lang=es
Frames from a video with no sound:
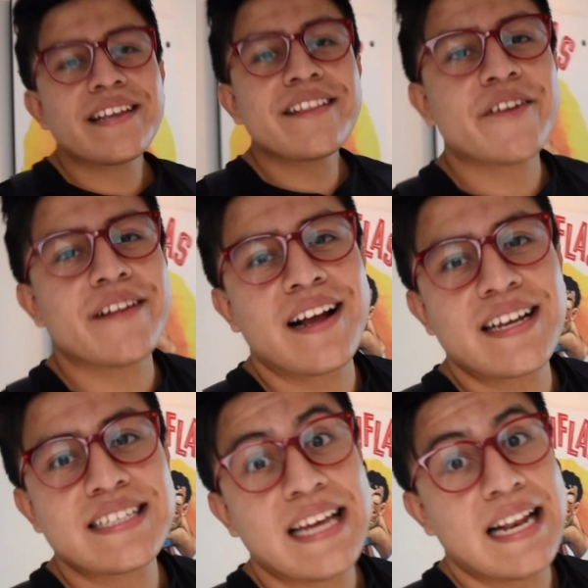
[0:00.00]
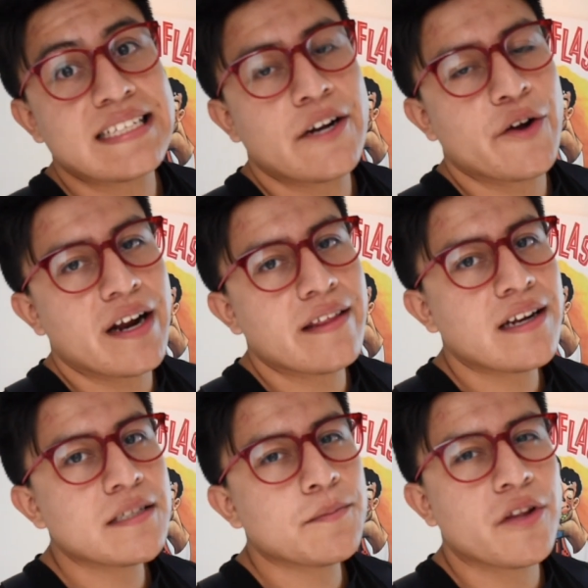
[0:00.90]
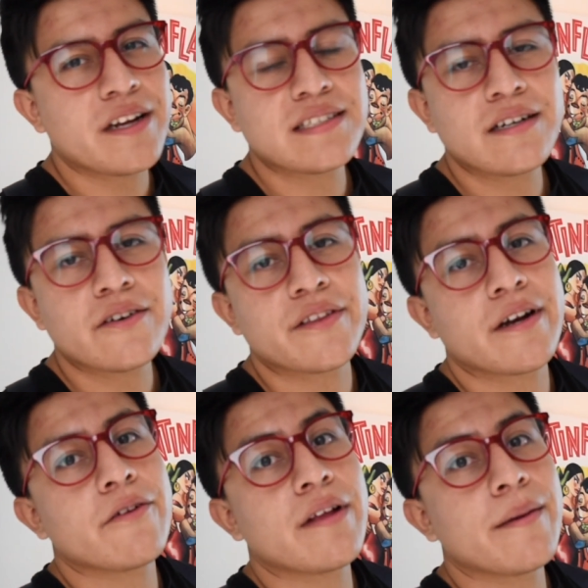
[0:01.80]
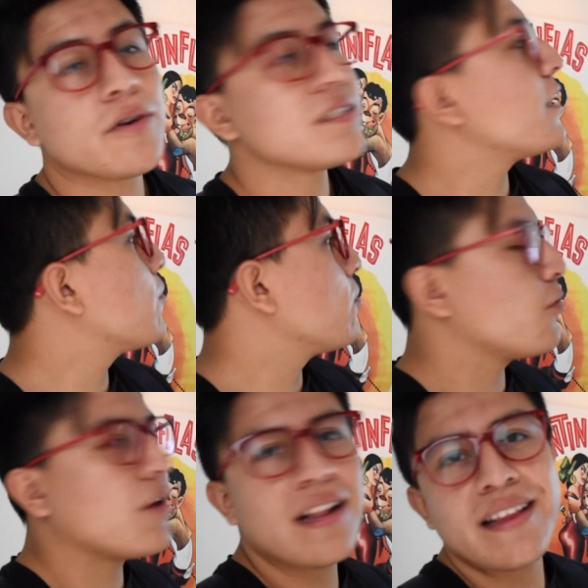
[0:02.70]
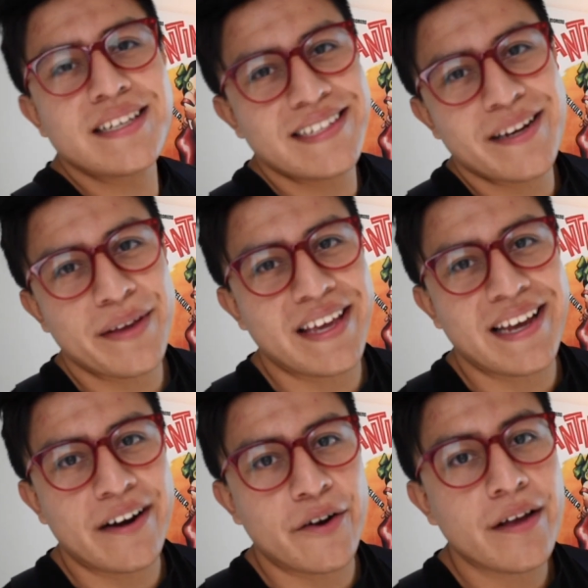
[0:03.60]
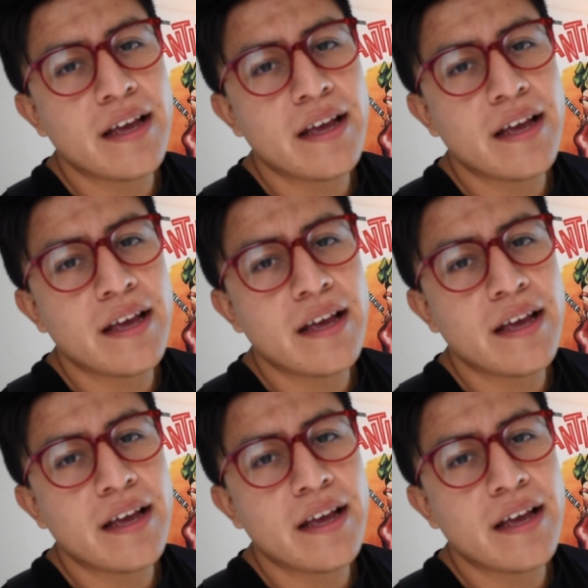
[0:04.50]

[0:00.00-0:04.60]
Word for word: dentro de la casa de Lázaro Cárdenas podrás encontrar una muestra cultural de cine mexicano